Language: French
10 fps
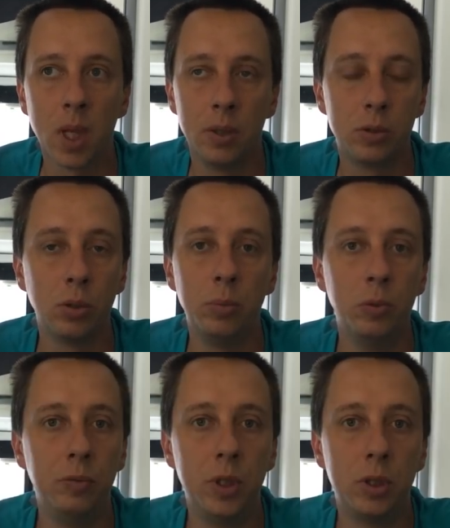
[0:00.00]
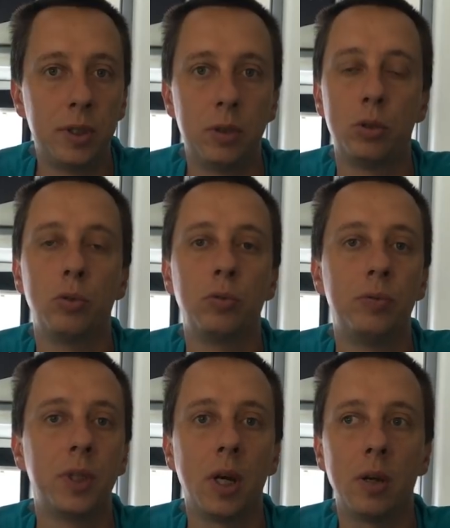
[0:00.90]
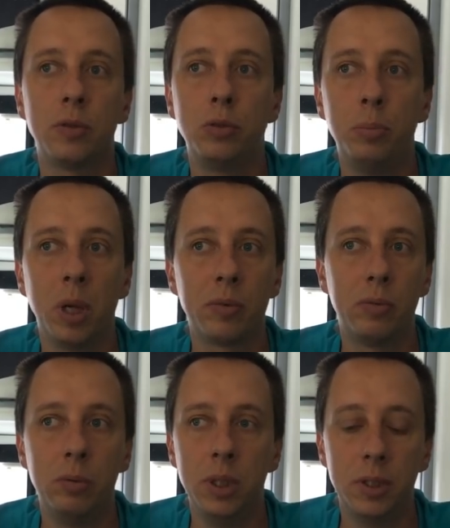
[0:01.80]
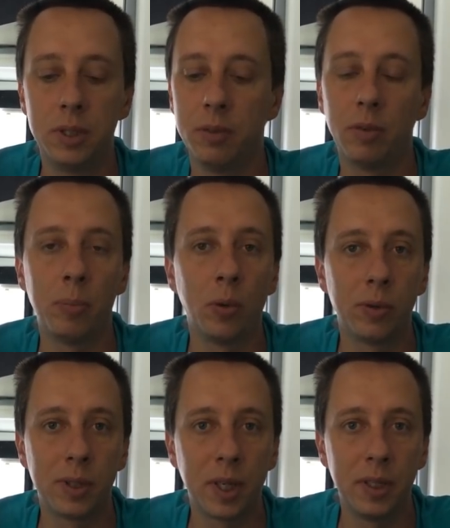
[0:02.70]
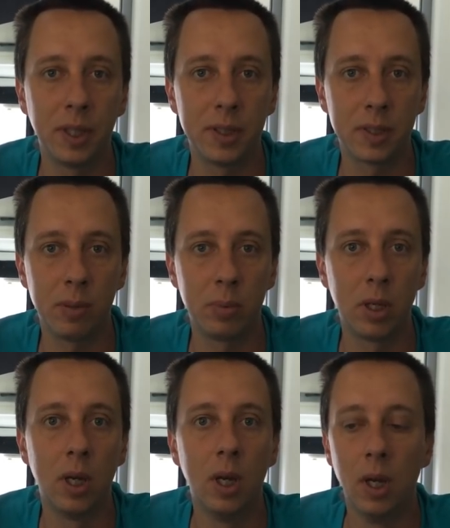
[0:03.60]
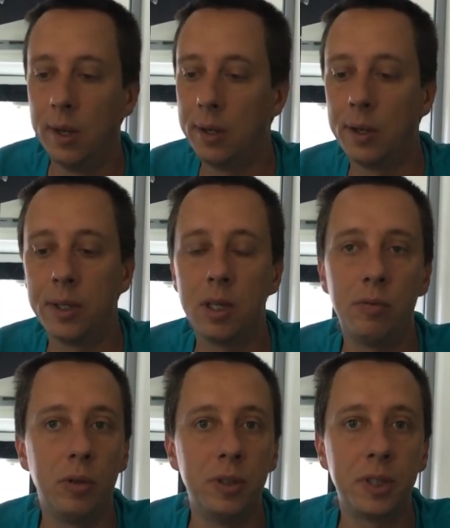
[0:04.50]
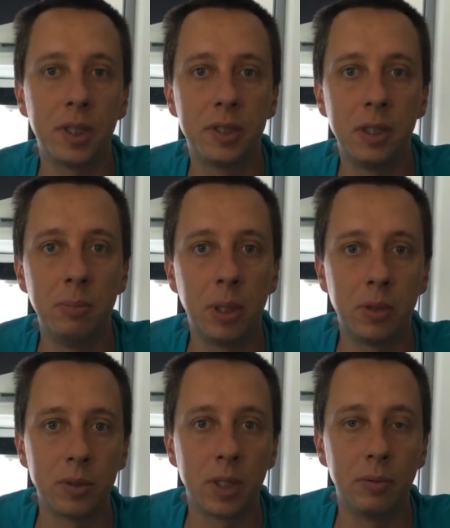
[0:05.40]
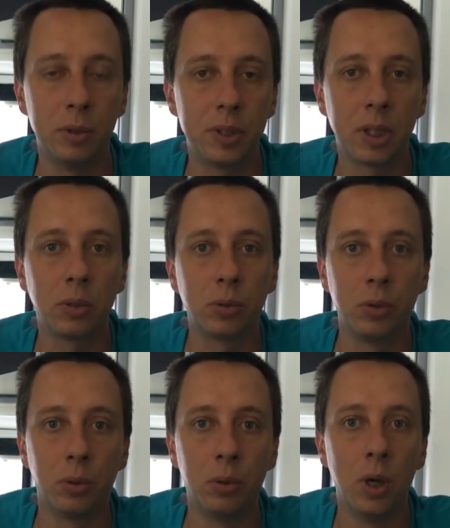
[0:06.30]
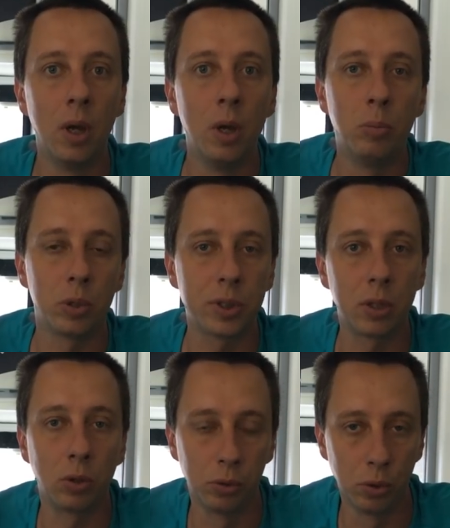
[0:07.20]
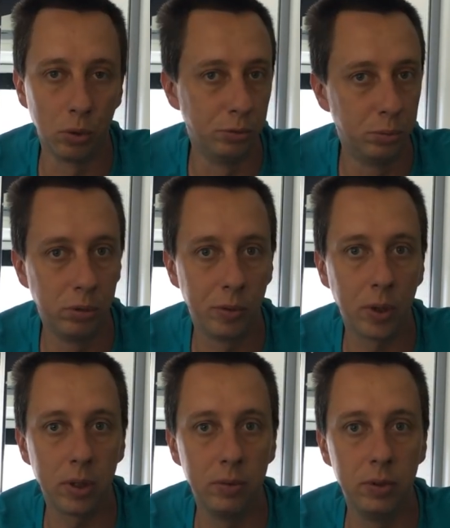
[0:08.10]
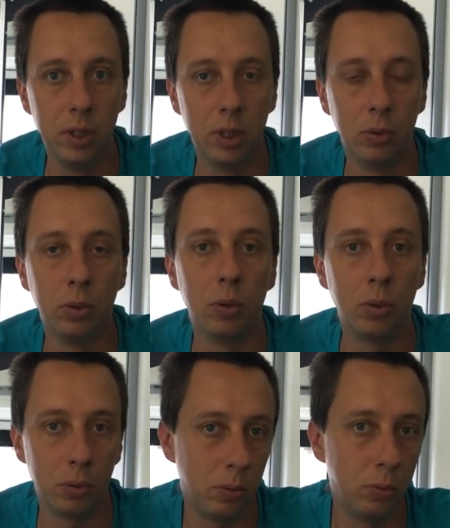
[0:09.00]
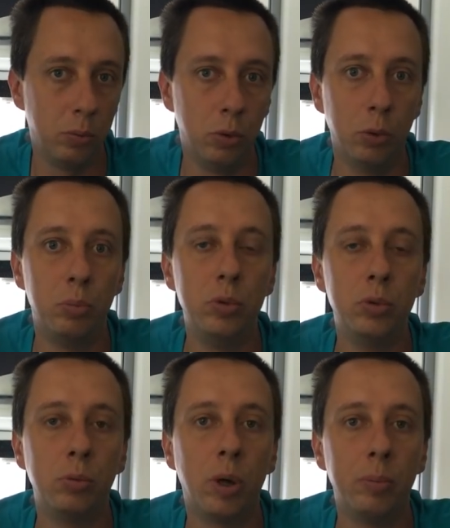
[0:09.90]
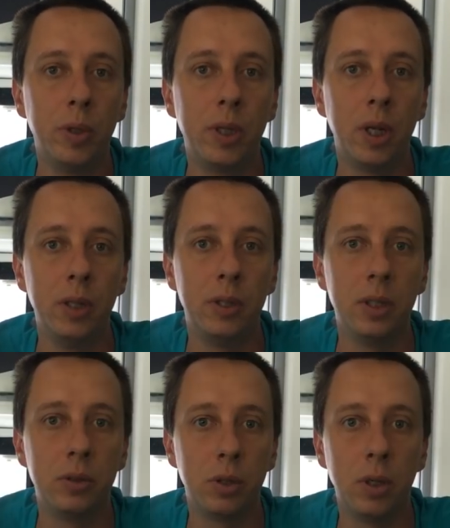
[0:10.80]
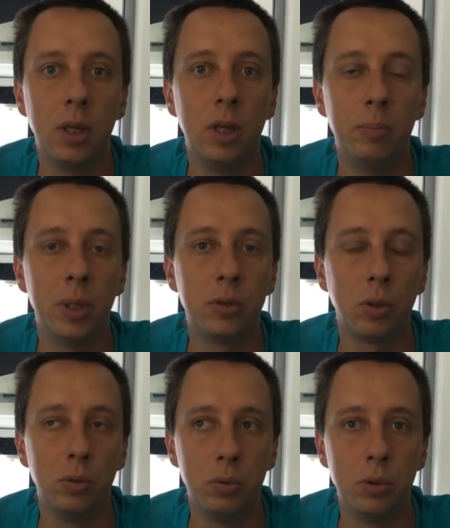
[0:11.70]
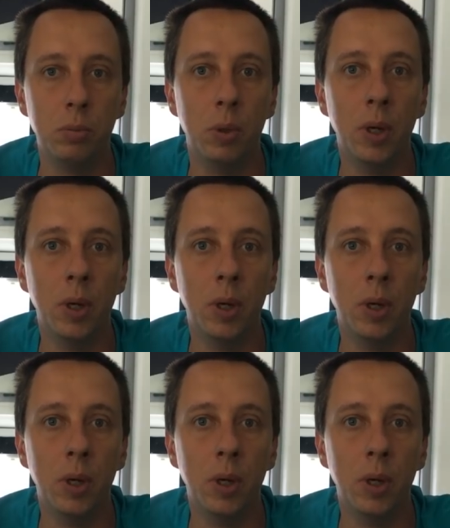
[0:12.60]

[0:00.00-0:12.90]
Sur eMovie, je trouve ça super fluide. C'est vraiment très très simple. Un iPhone 5C maintenant, ça vaut 50 euros. Pour 50 euros, vous pouvez faire des vidéos de plus ou moins bonne qualité et les mettre sur YouTube.